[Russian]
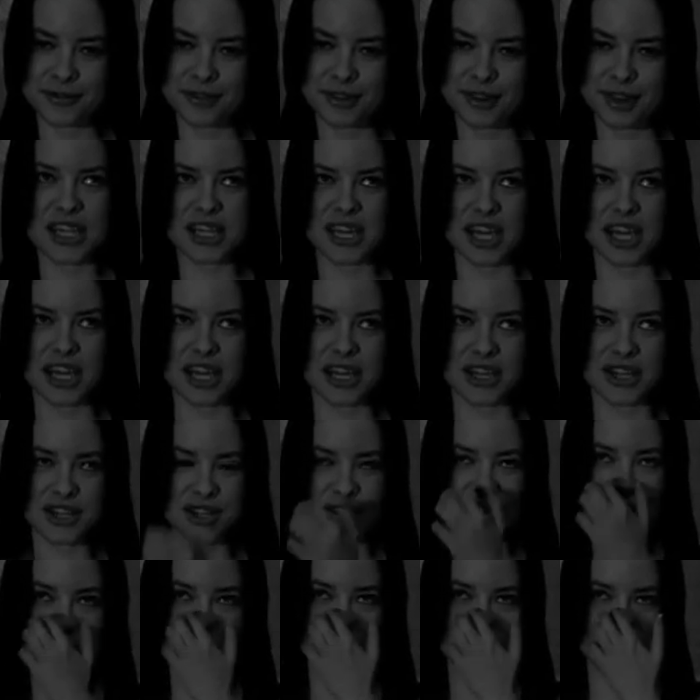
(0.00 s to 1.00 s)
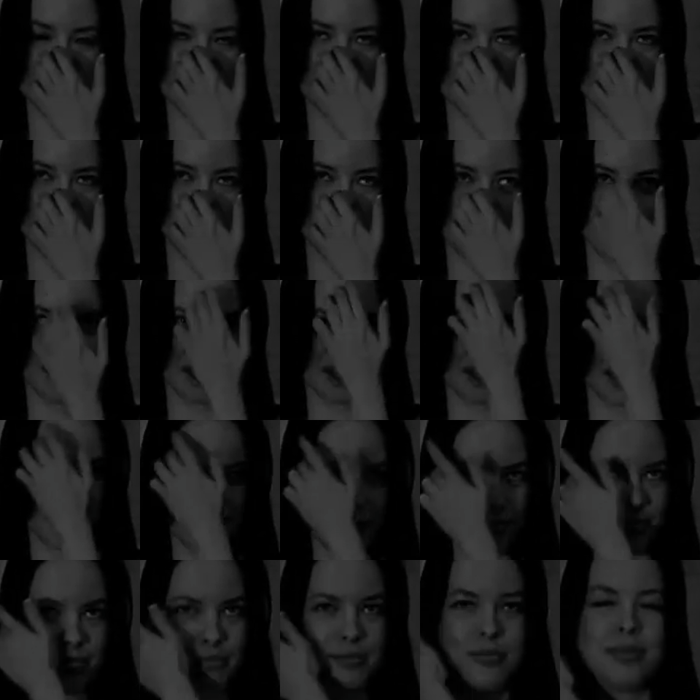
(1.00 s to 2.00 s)
Скорее ситуация такая,
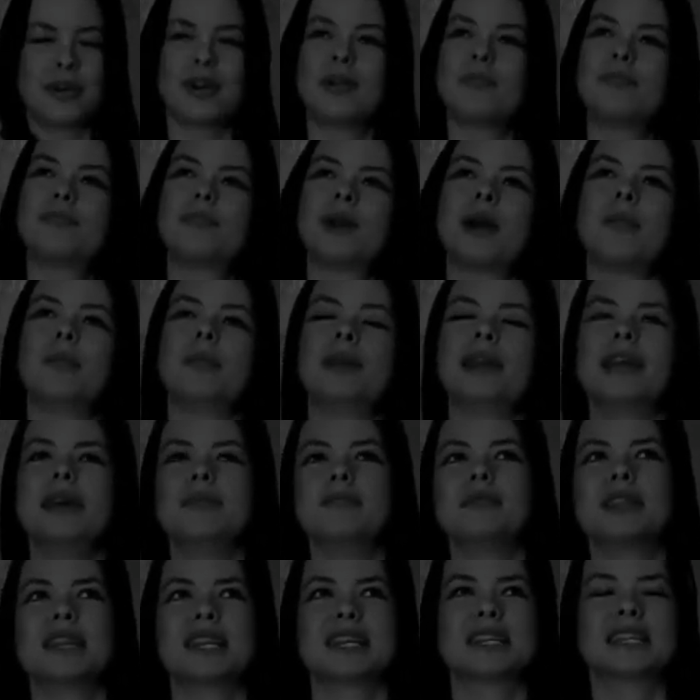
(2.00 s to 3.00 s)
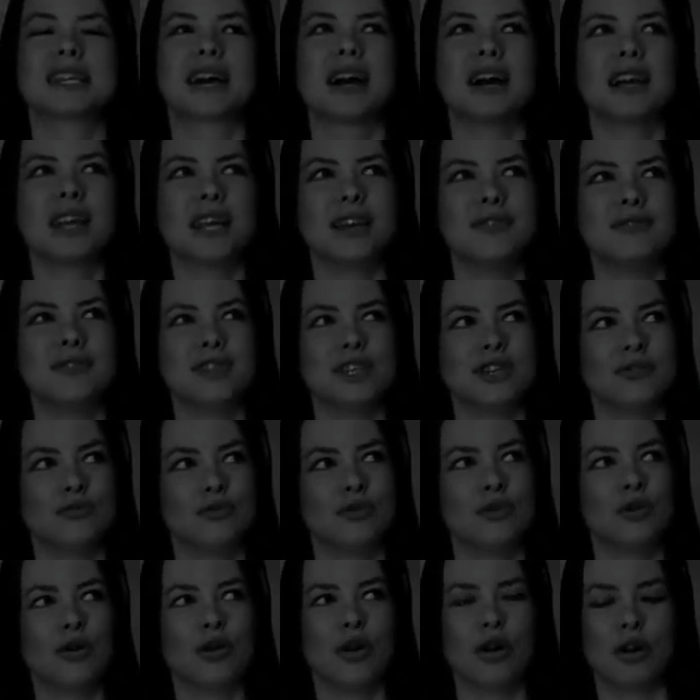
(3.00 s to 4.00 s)
там пр проблема-то скорее
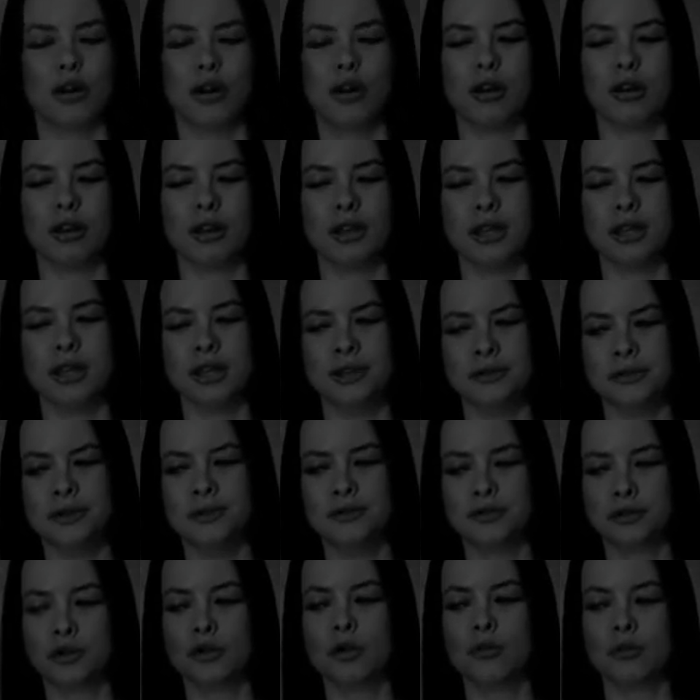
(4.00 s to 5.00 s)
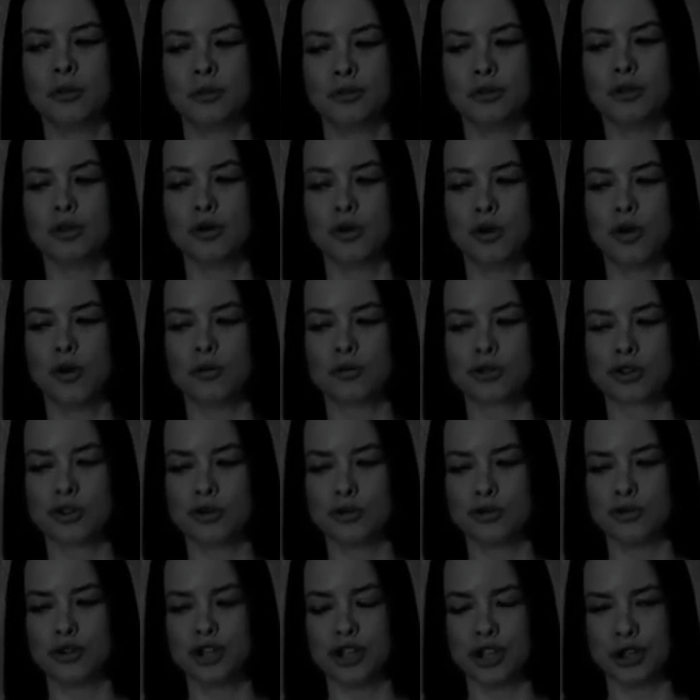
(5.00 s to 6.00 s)
всего и, и в том, и в другом
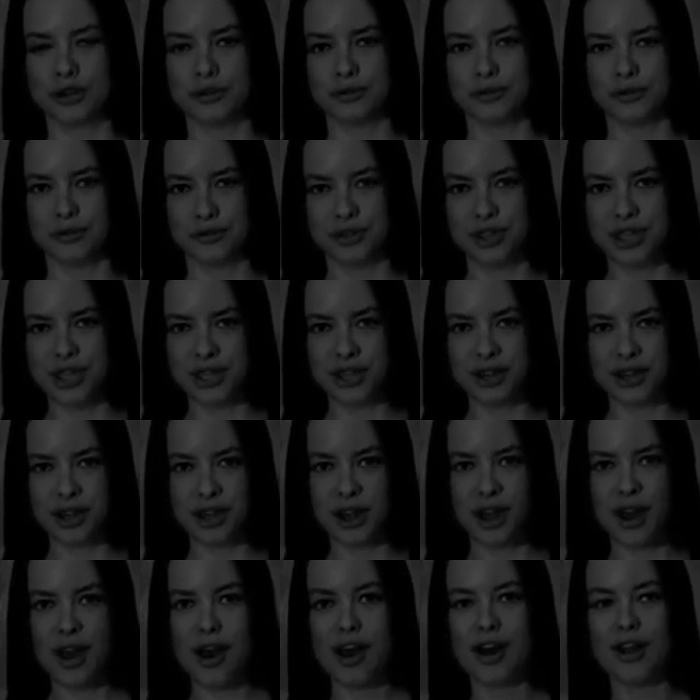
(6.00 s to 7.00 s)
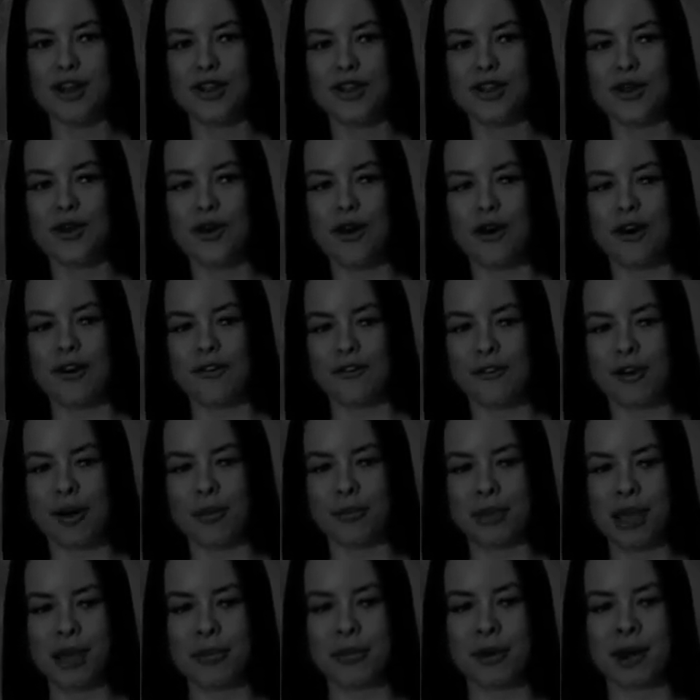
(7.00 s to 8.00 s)
случае в них, но во
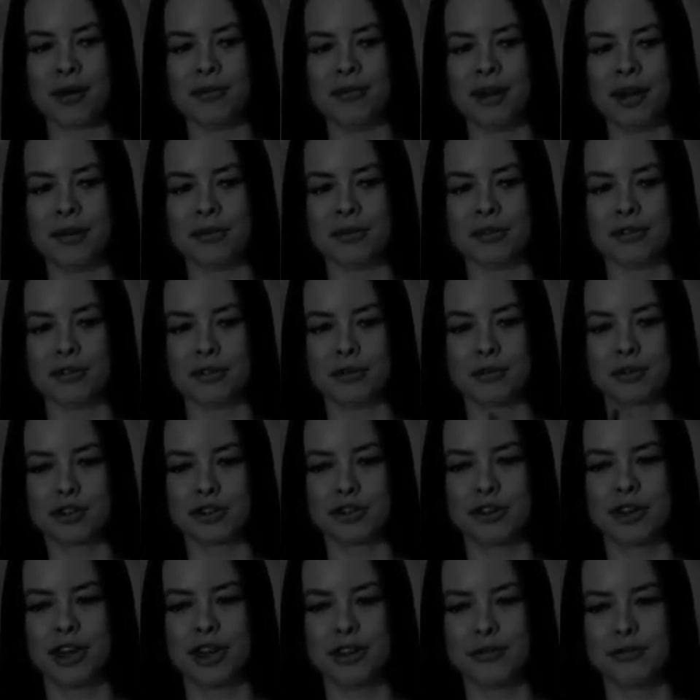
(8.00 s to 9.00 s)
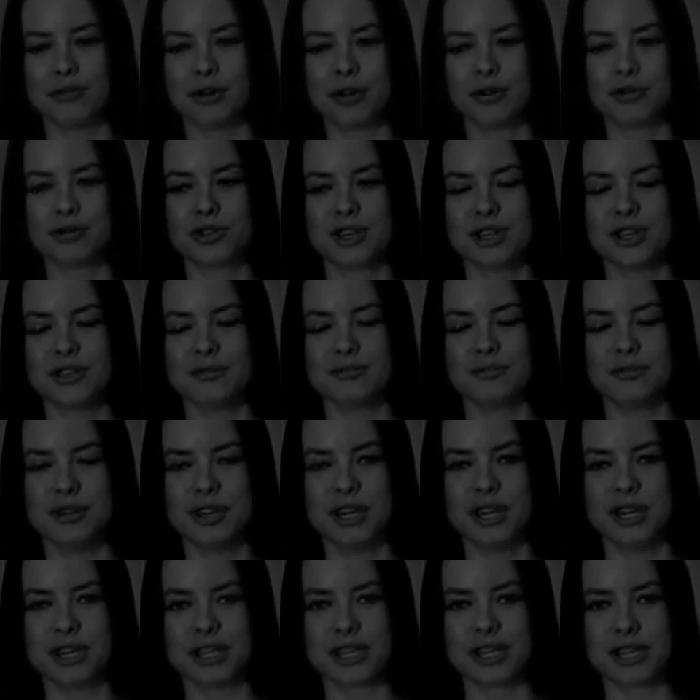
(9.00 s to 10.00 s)
мне проблема в том, что я не могу с этим
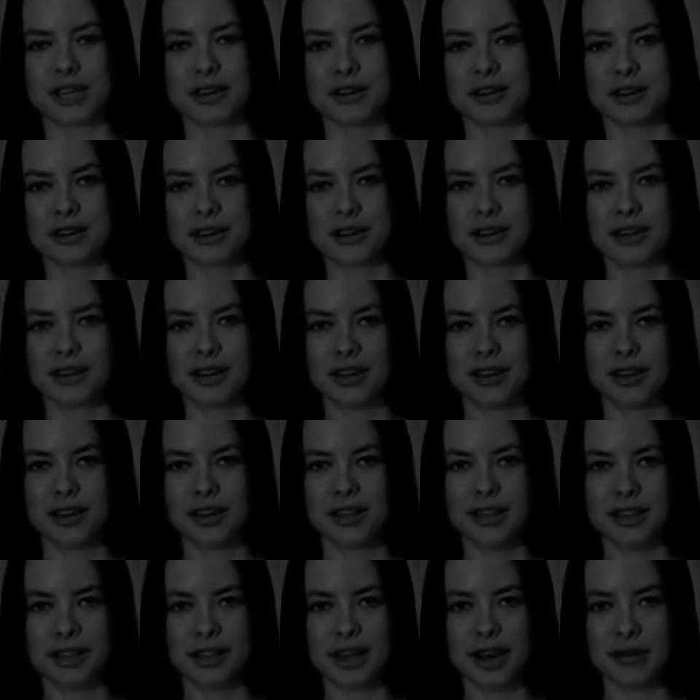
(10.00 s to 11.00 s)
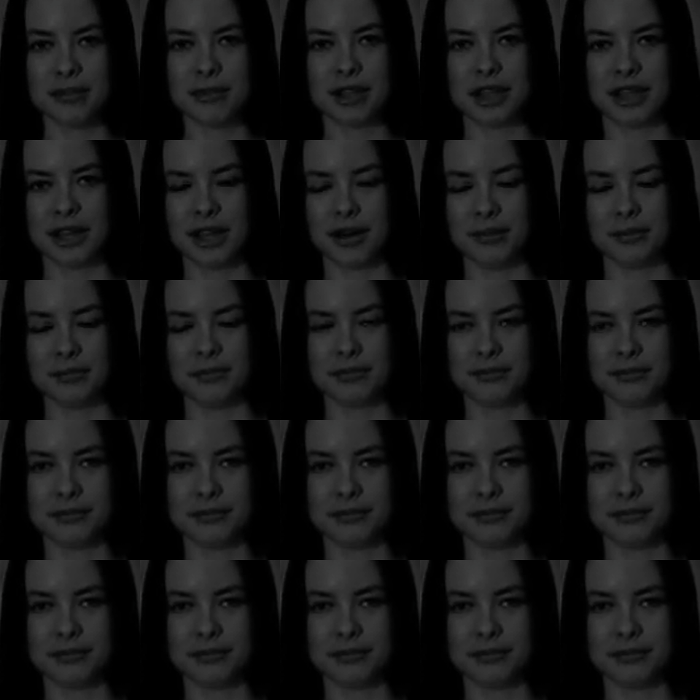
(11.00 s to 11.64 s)
мириться. И там, и там.